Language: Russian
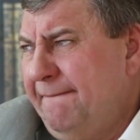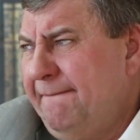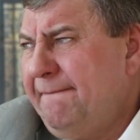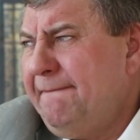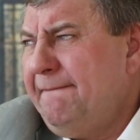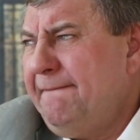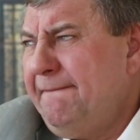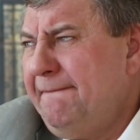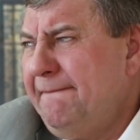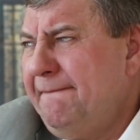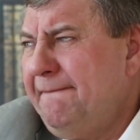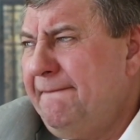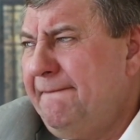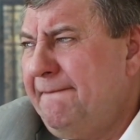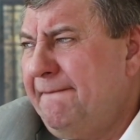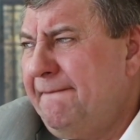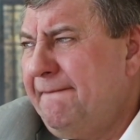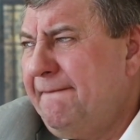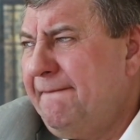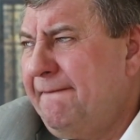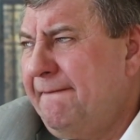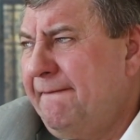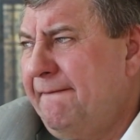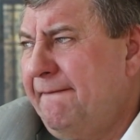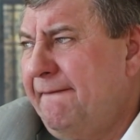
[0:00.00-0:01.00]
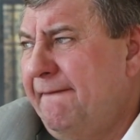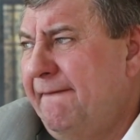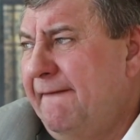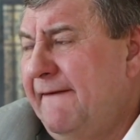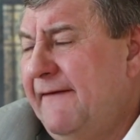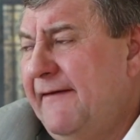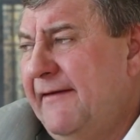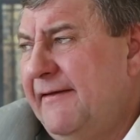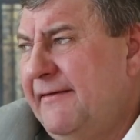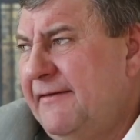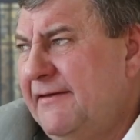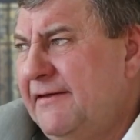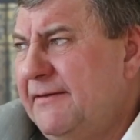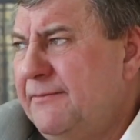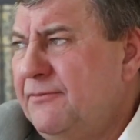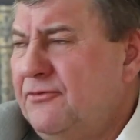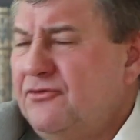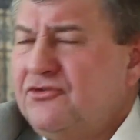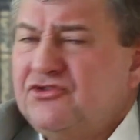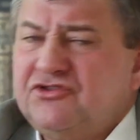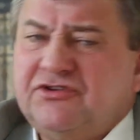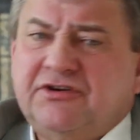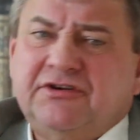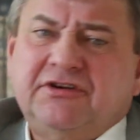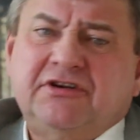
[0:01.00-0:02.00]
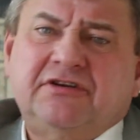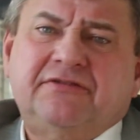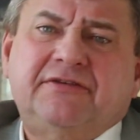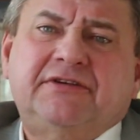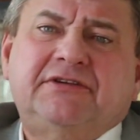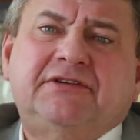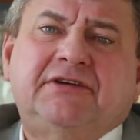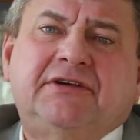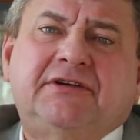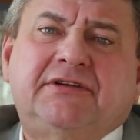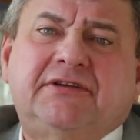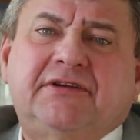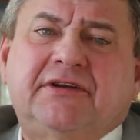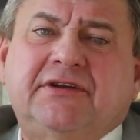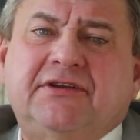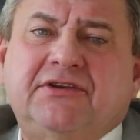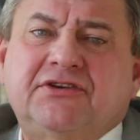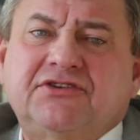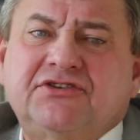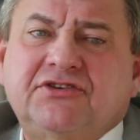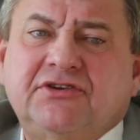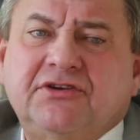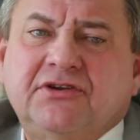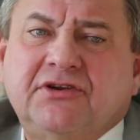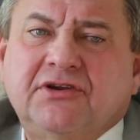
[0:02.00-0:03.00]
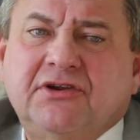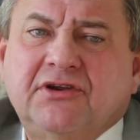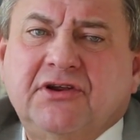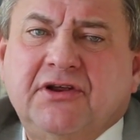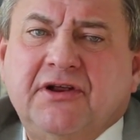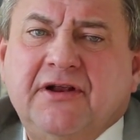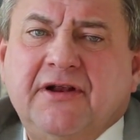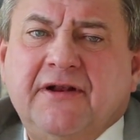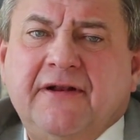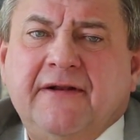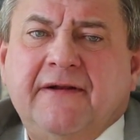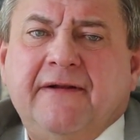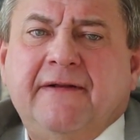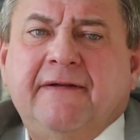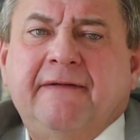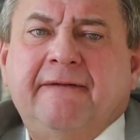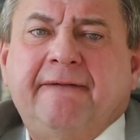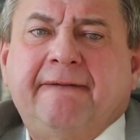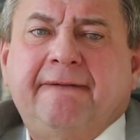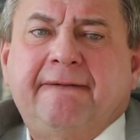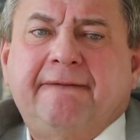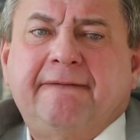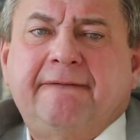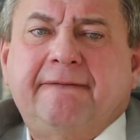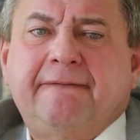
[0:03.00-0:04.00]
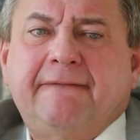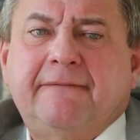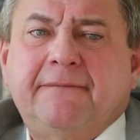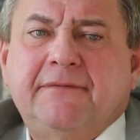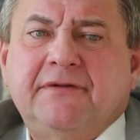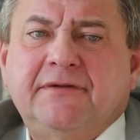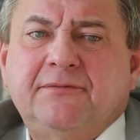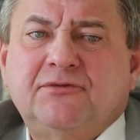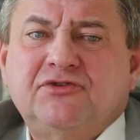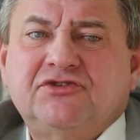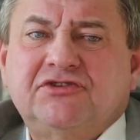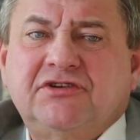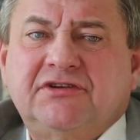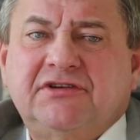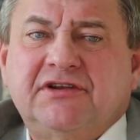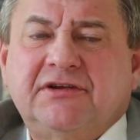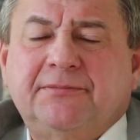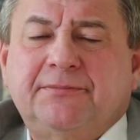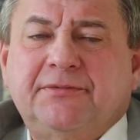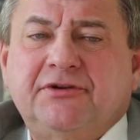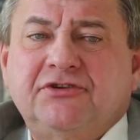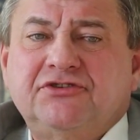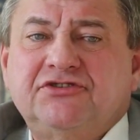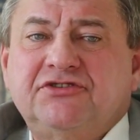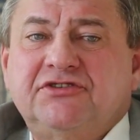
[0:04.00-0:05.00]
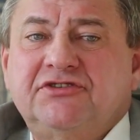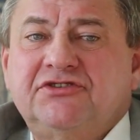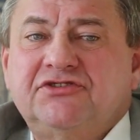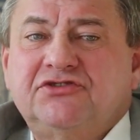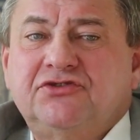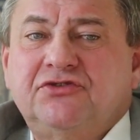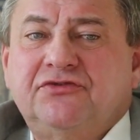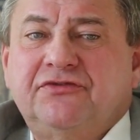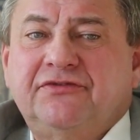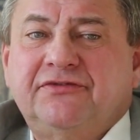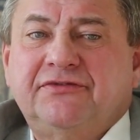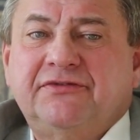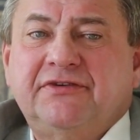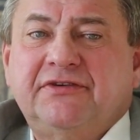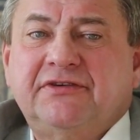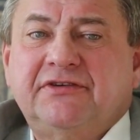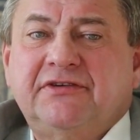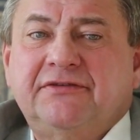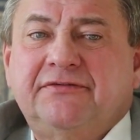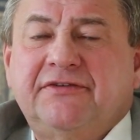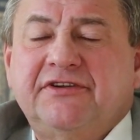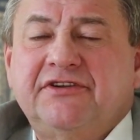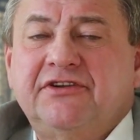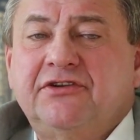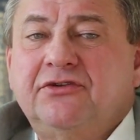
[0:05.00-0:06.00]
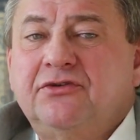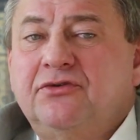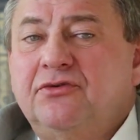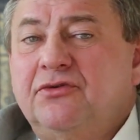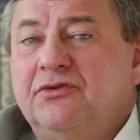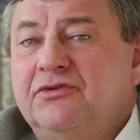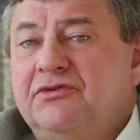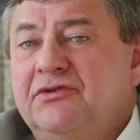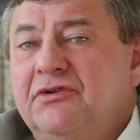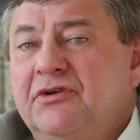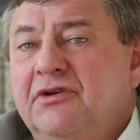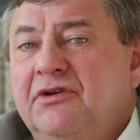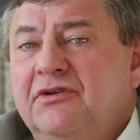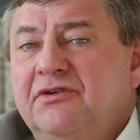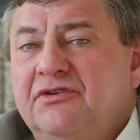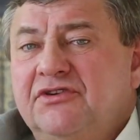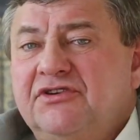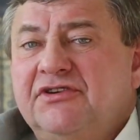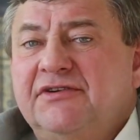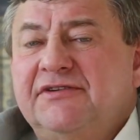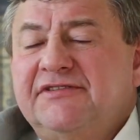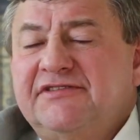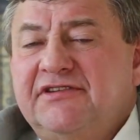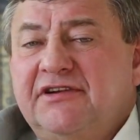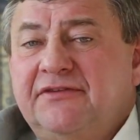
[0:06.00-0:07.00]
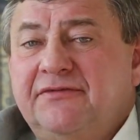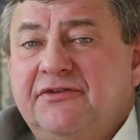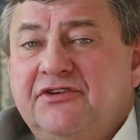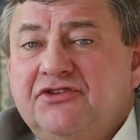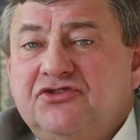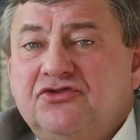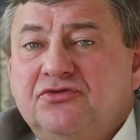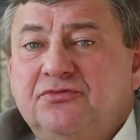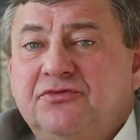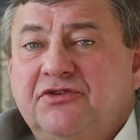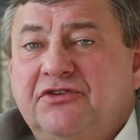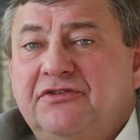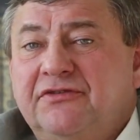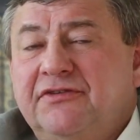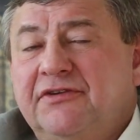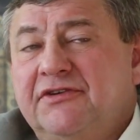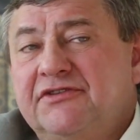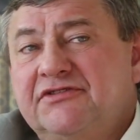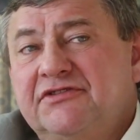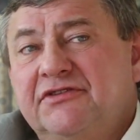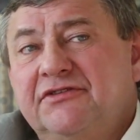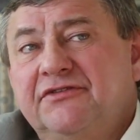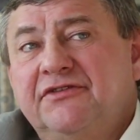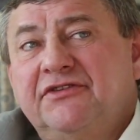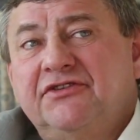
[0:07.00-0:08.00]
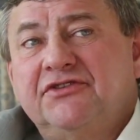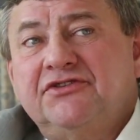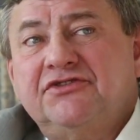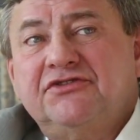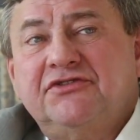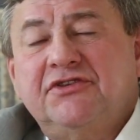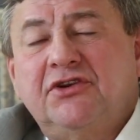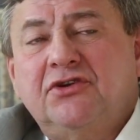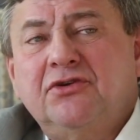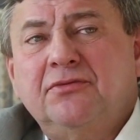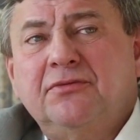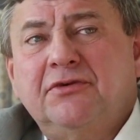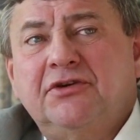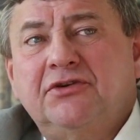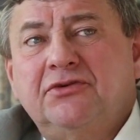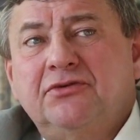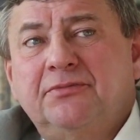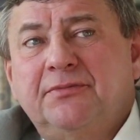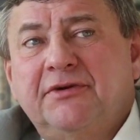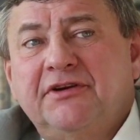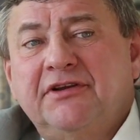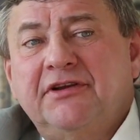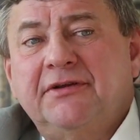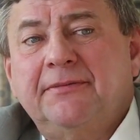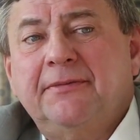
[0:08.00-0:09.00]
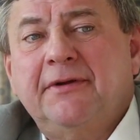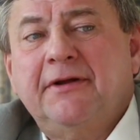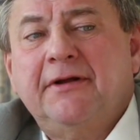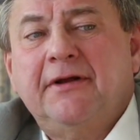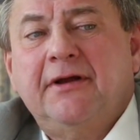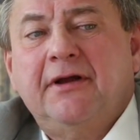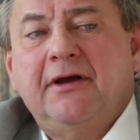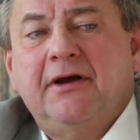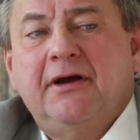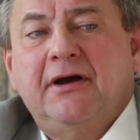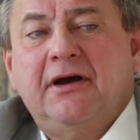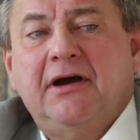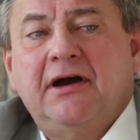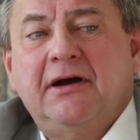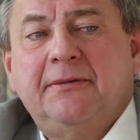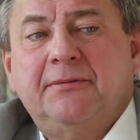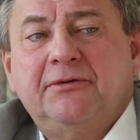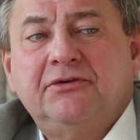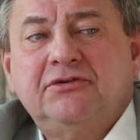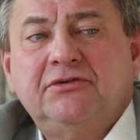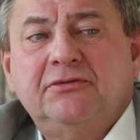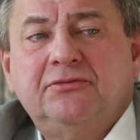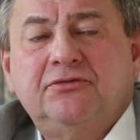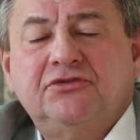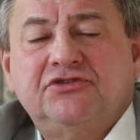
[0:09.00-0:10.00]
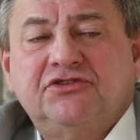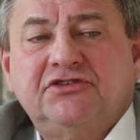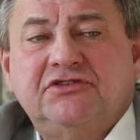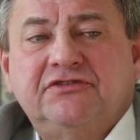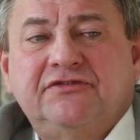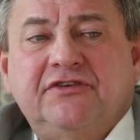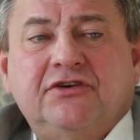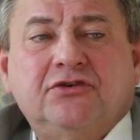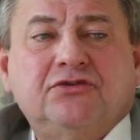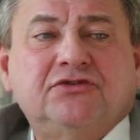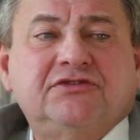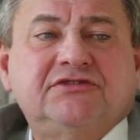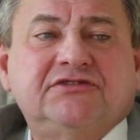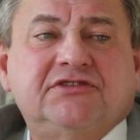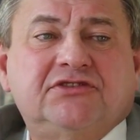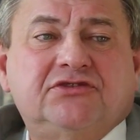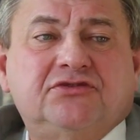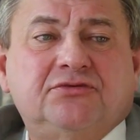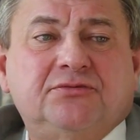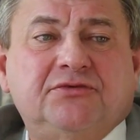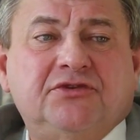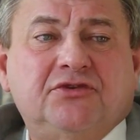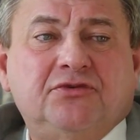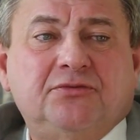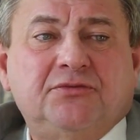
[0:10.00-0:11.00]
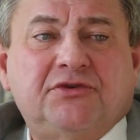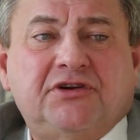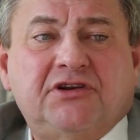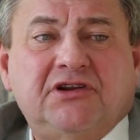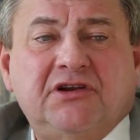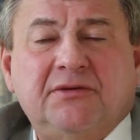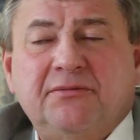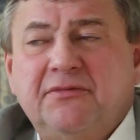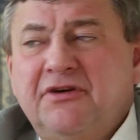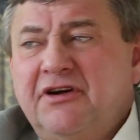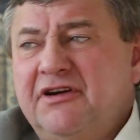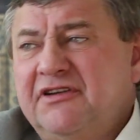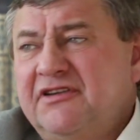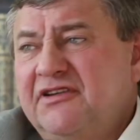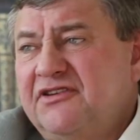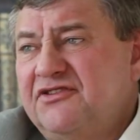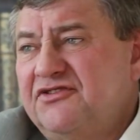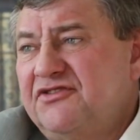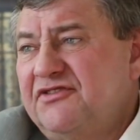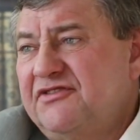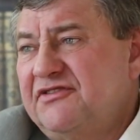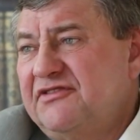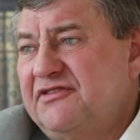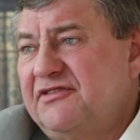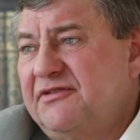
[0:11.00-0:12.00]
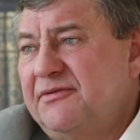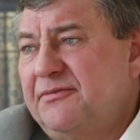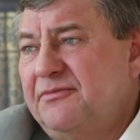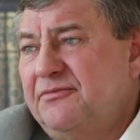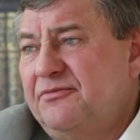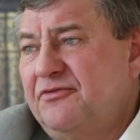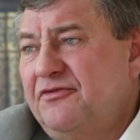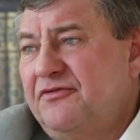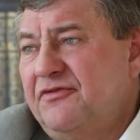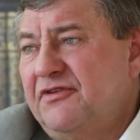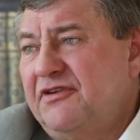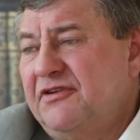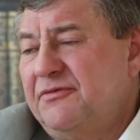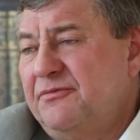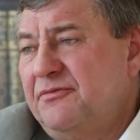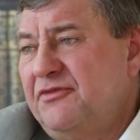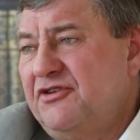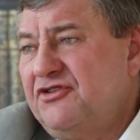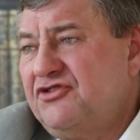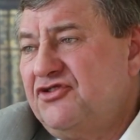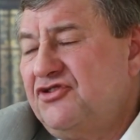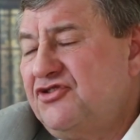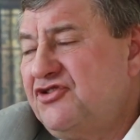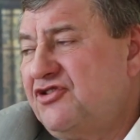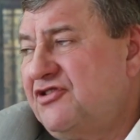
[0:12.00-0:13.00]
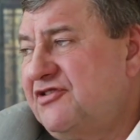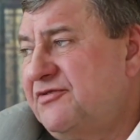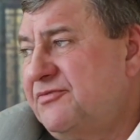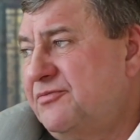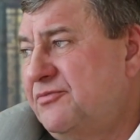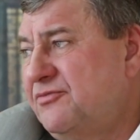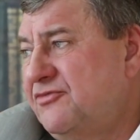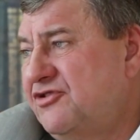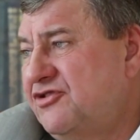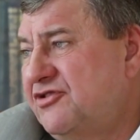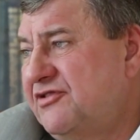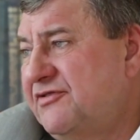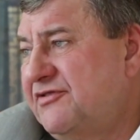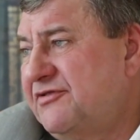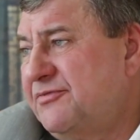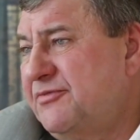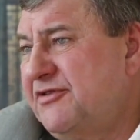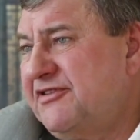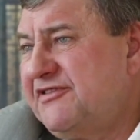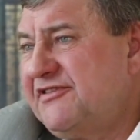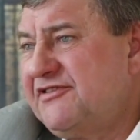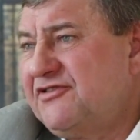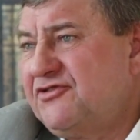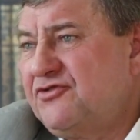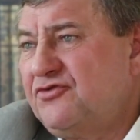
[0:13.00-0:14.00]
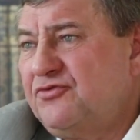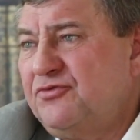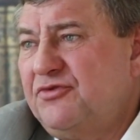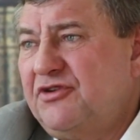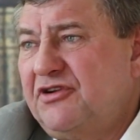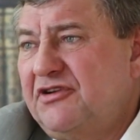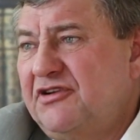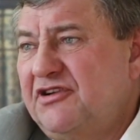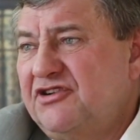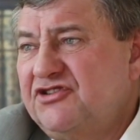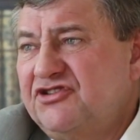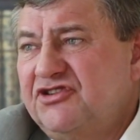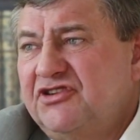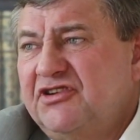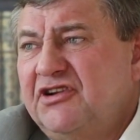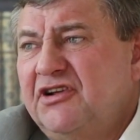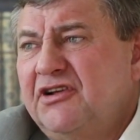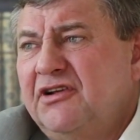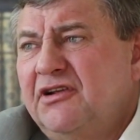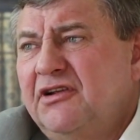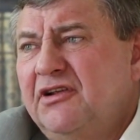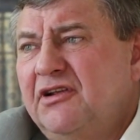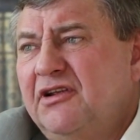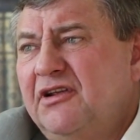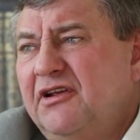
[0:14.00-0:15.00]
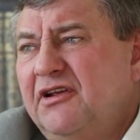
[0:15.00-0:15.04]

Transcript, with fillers: Не хватает? Немножко не хватает, конечно. Ну, потому что это получается, что в один год. Я Александр Иванович умер конечно, в 2002 году, погиб. А потом вот через два года назад у меня умерла мать, а через там, буквально меньше, через, через месяц умерла жена.